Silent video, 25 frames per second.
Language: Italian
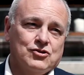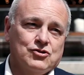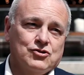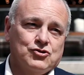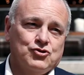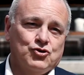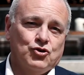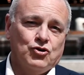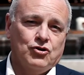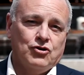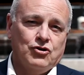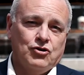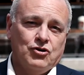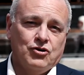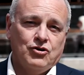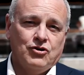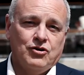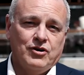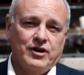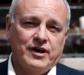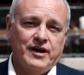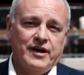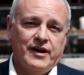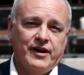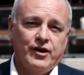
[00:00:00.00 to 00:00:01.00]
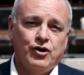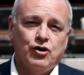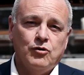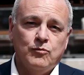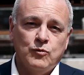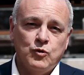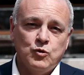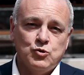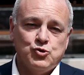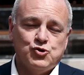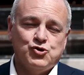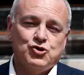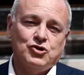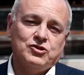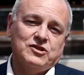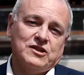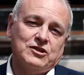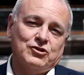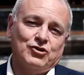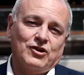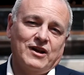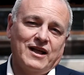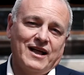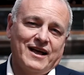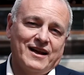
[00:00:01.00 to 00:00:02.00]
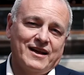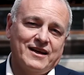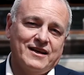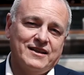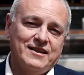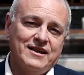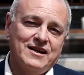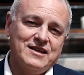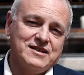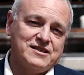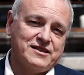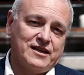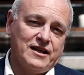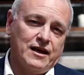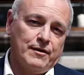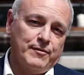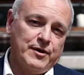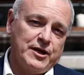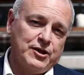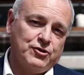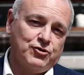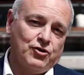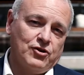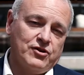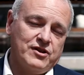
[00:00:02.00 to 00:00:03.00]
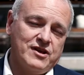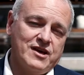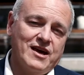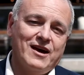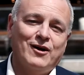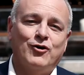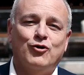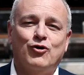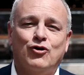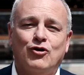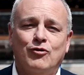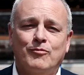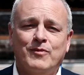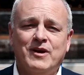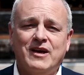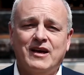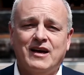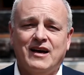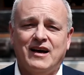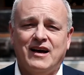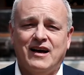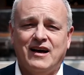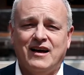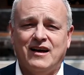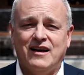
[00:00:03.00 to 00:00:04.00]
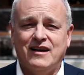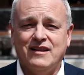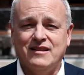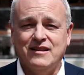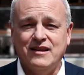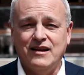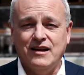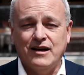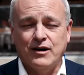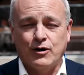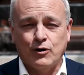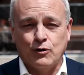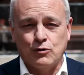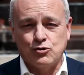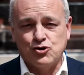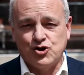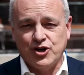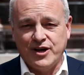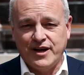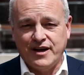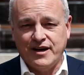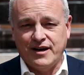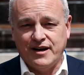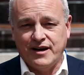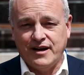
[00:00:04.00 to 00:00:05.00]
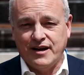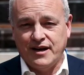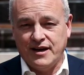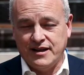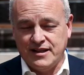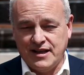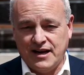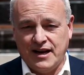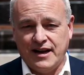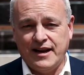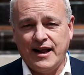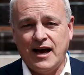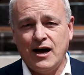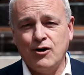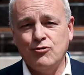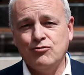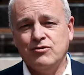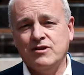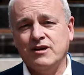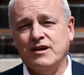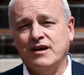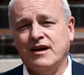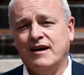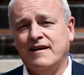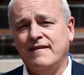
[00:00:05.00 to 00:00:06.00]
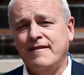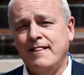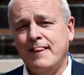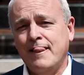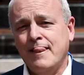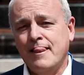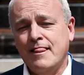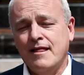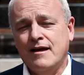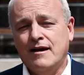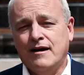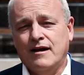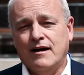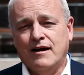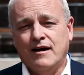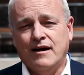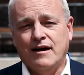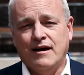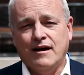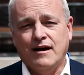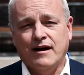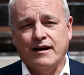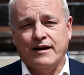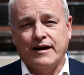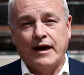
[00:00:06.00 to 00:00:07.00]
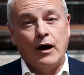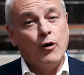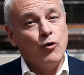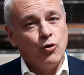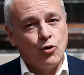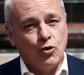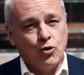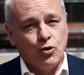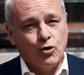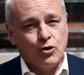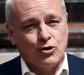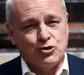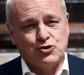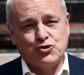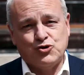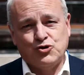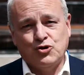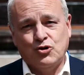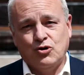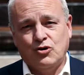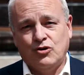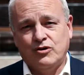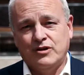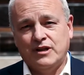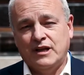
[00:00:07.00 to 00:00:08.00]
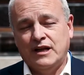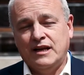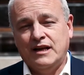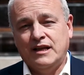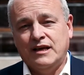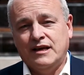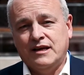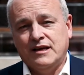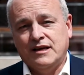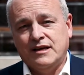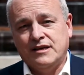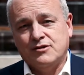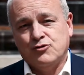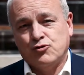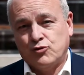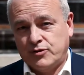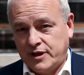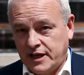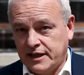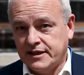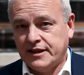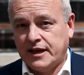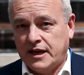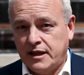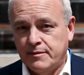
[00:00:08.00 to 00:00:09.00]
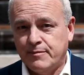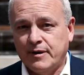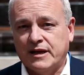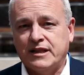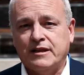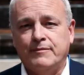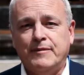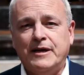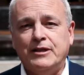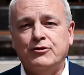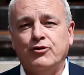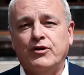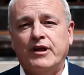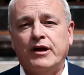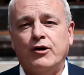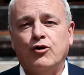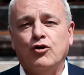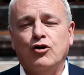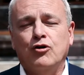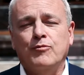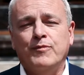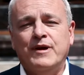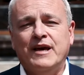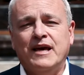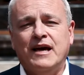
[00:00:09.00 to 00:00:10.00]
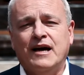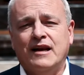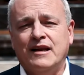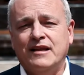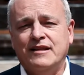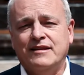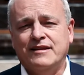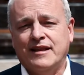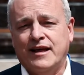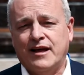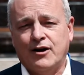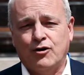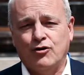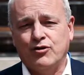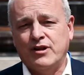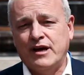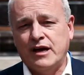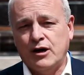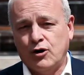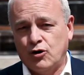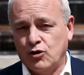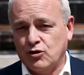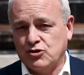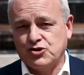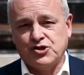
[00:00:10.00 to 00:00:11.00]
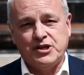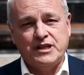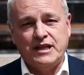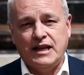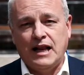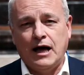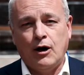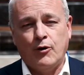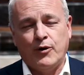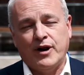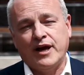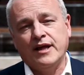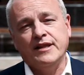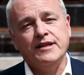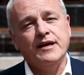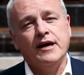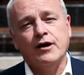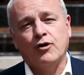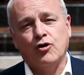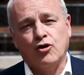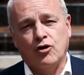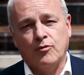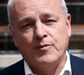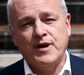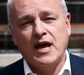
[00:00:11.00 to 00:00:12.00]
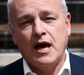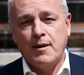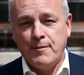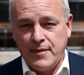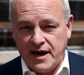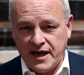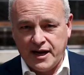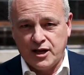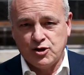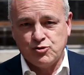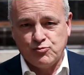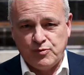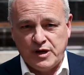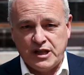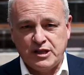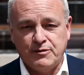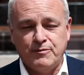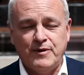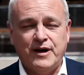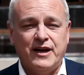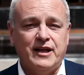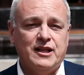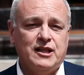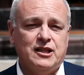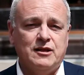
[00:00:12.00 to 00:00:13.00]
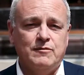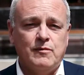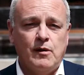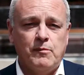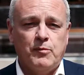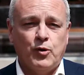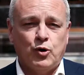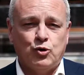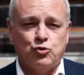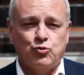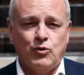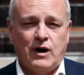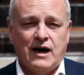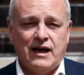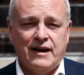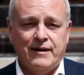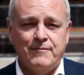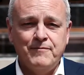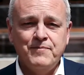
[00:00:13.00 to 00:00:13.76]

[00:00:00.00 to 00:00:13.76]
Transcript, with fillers: Sono Enrico Musso, titolare dell'insegnamento di economia delle crociere e della nautica, eh, che è un corso degli studenti del Dipartimento di Economia all'interno dei corsi di laurea di Economia e Management Marittimo e Portuale.